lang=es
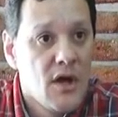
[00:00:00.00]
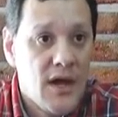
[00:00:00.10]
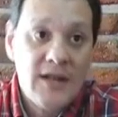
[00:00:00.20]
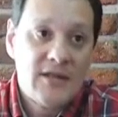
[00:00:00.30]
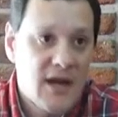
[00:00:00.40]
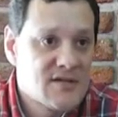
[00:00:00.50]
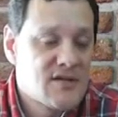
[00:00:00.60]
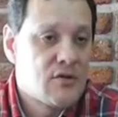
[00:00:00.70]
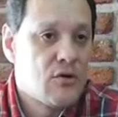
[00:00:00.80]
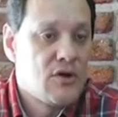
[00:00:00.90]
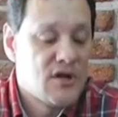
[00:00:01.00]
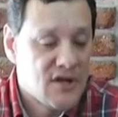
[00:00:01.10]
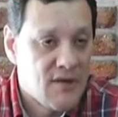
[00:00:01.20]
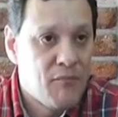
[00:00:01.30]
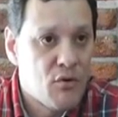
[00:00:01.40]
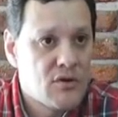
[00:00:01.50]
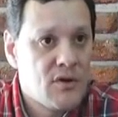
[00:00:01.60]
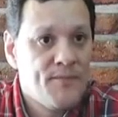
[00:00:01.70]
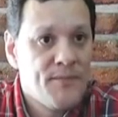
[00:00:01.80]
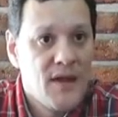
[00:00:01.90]
el tránsito y el
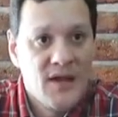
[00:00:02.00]
transporte,